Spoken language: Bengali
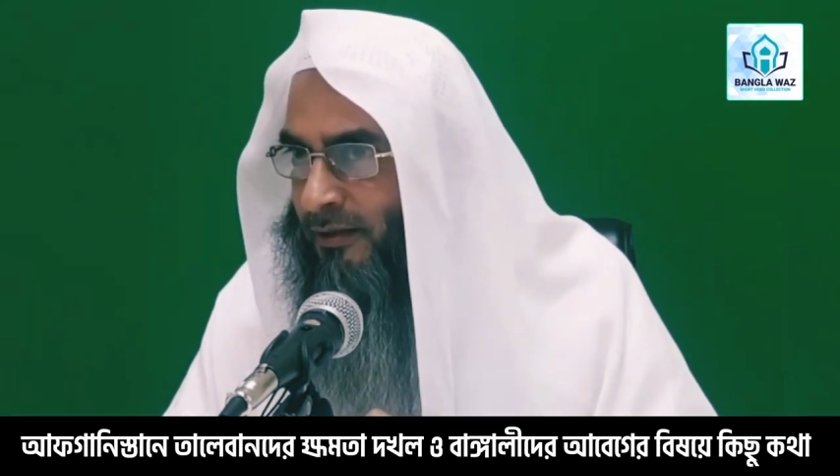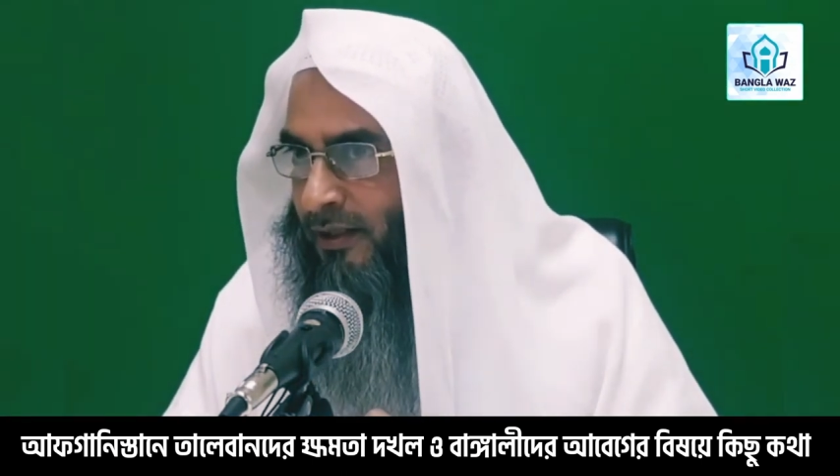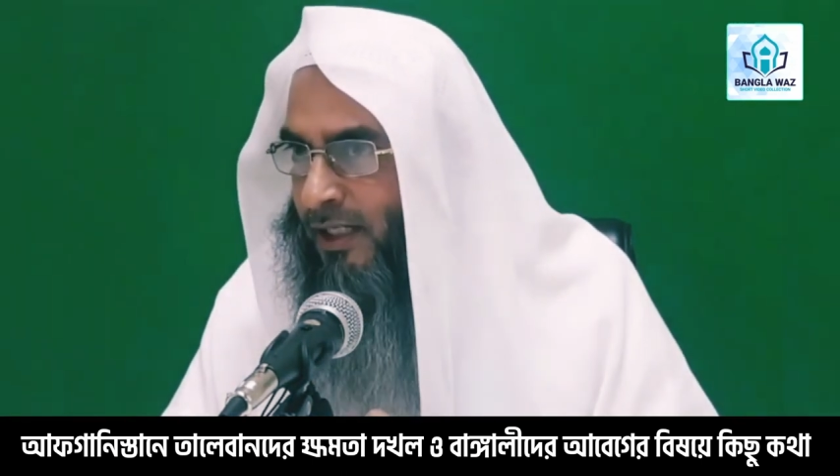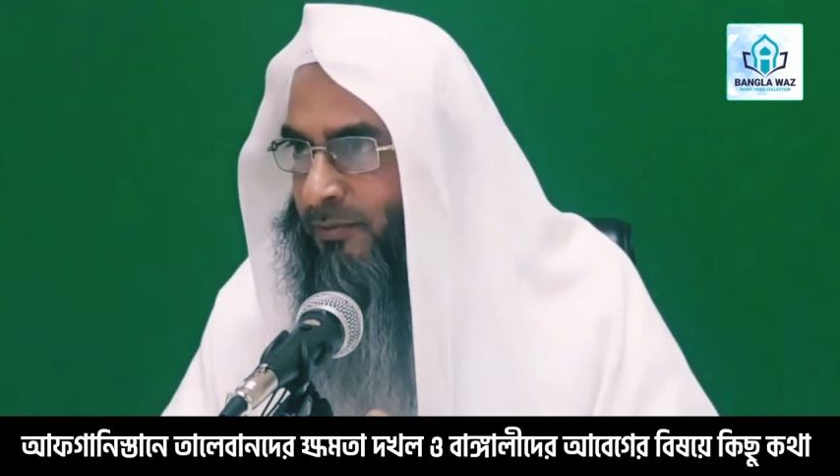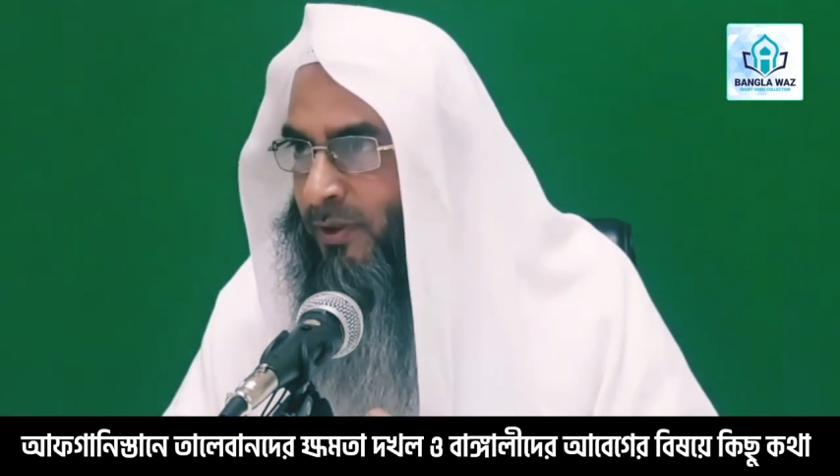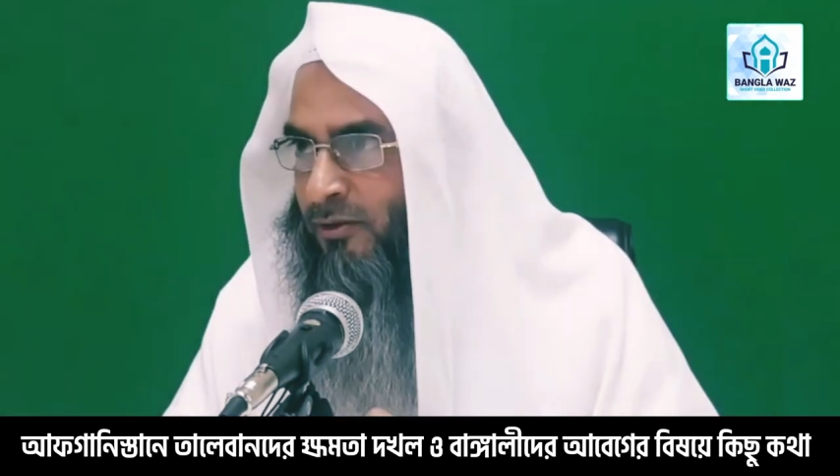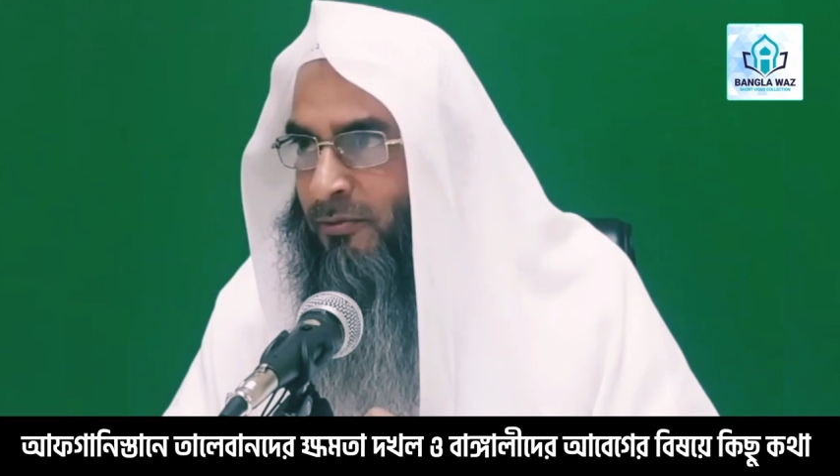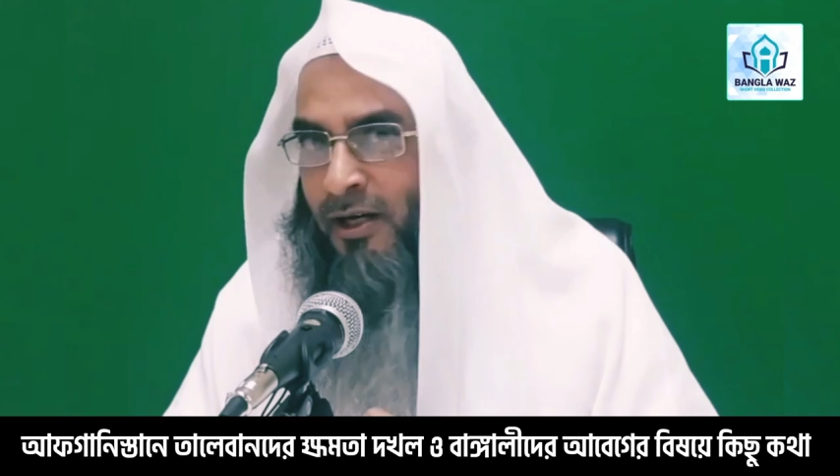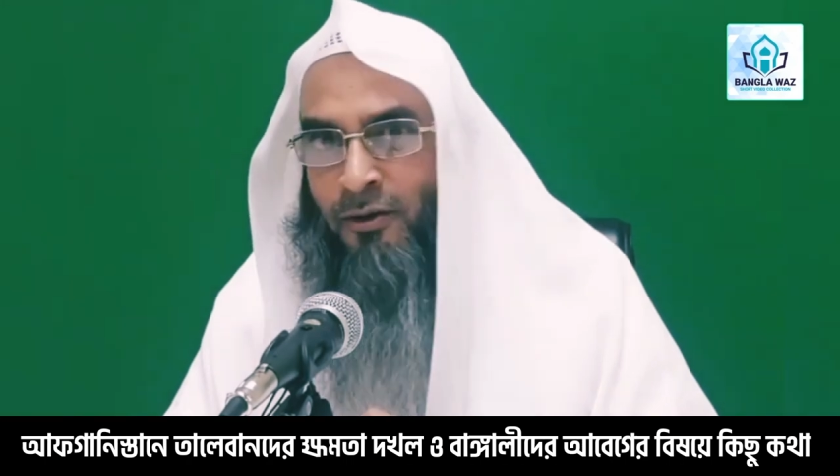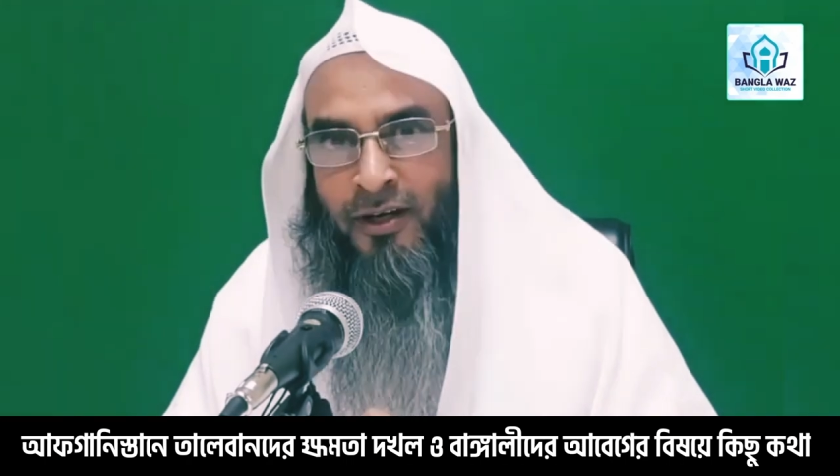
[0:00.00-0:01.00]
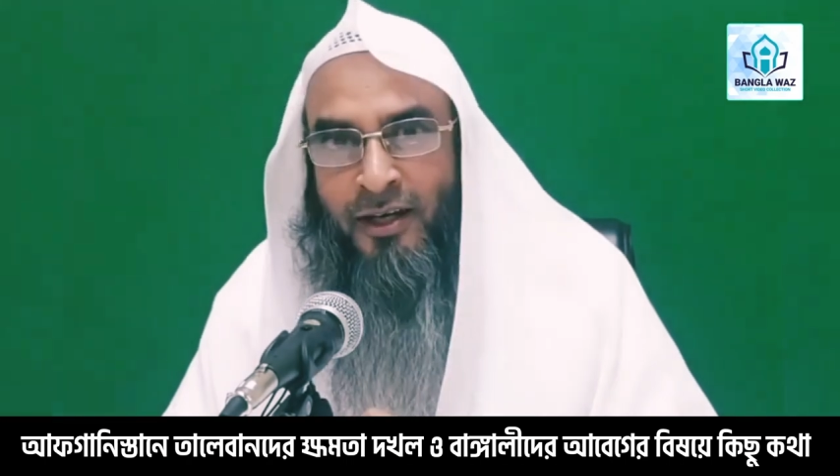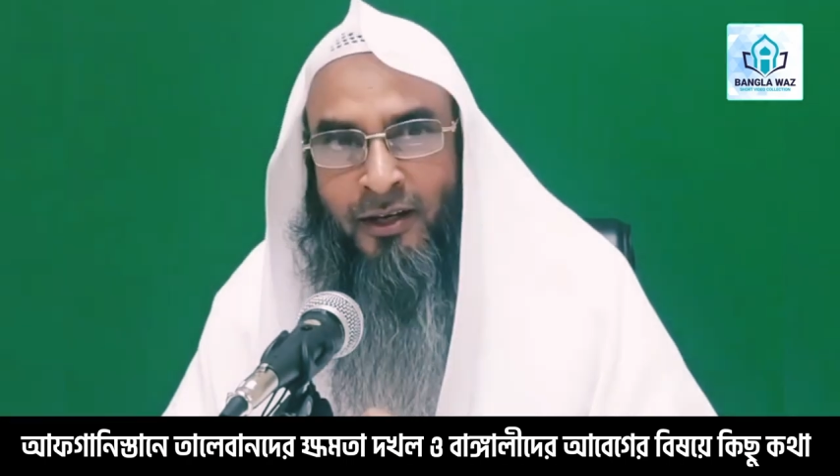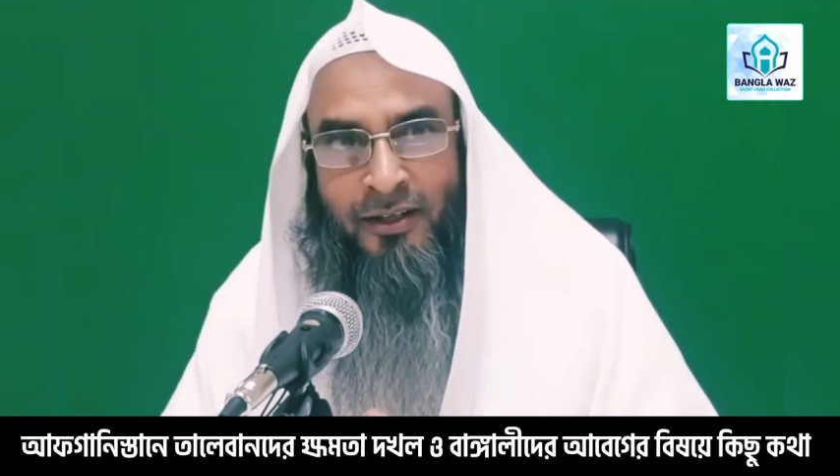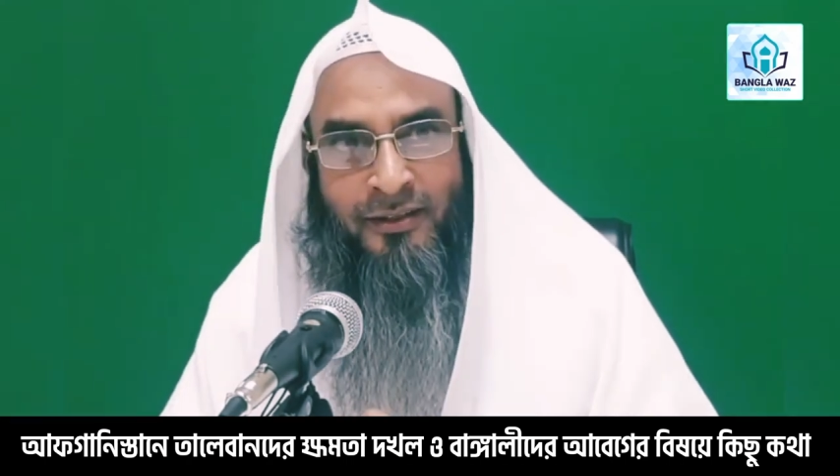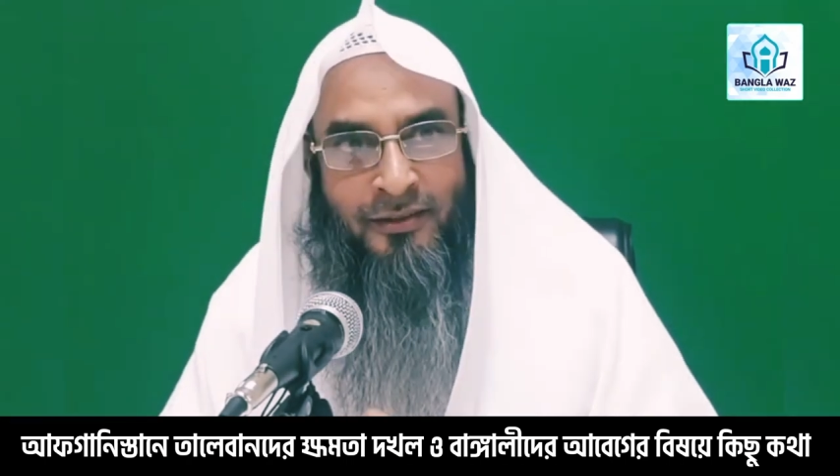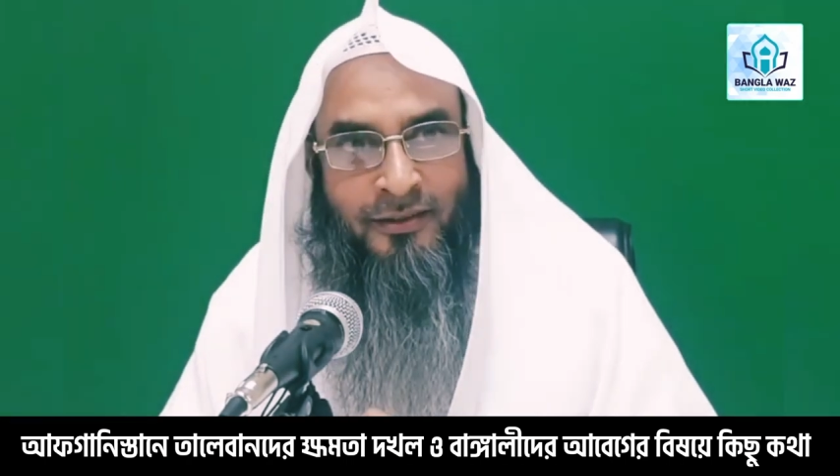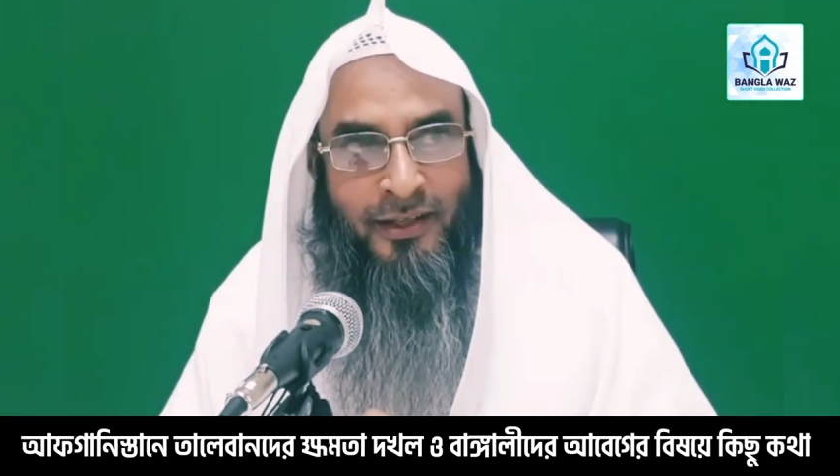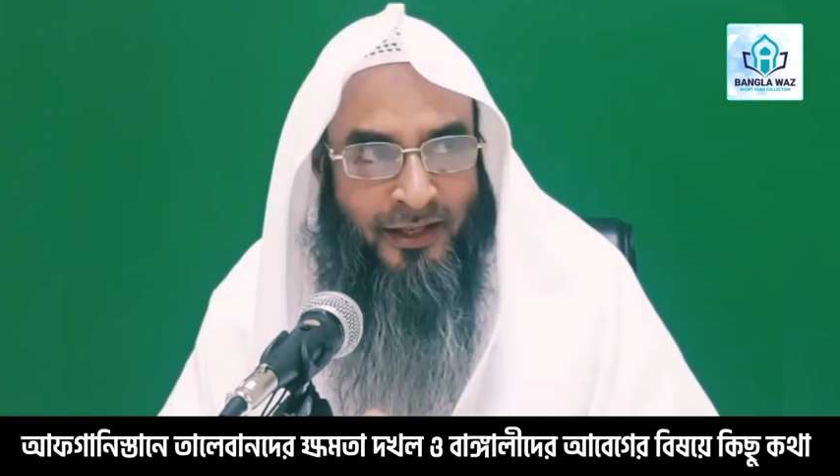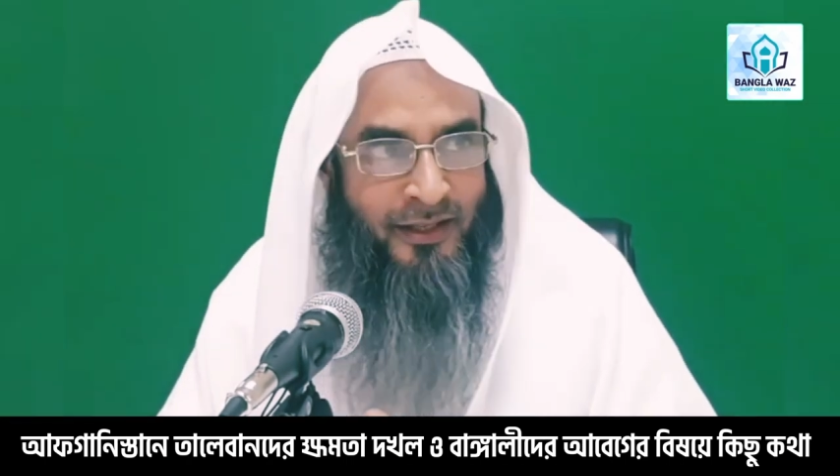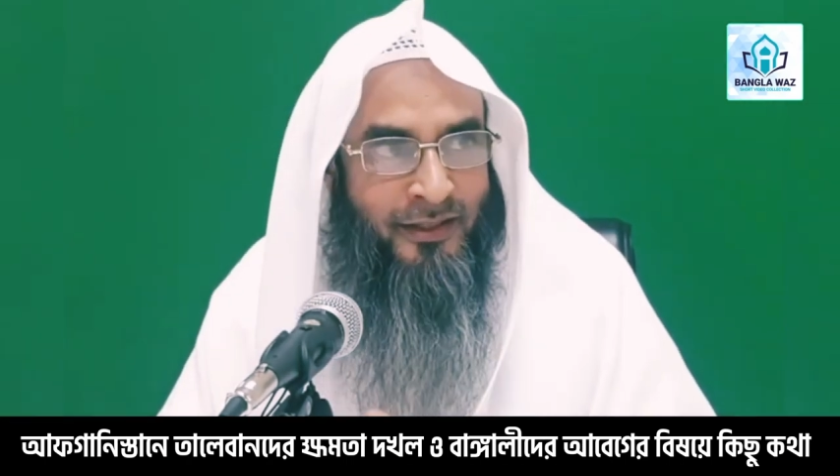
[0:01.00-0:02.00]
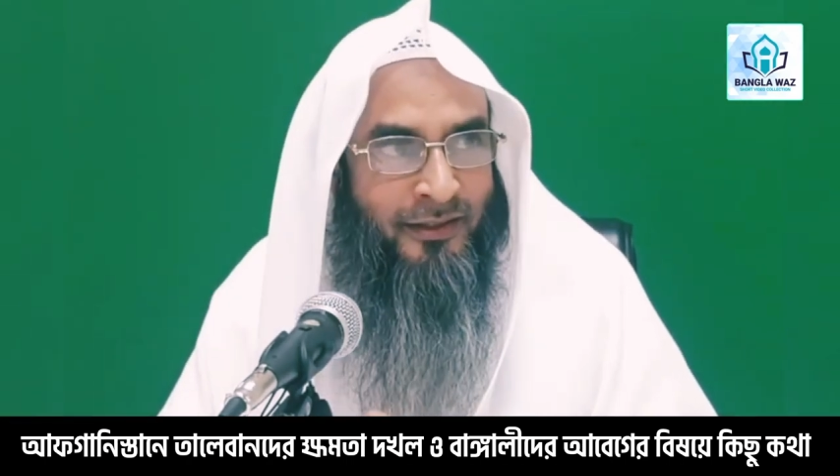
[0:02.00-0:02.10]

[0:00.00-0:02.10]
হাত পাথর ভাঙলো না কেন হ্যাঁ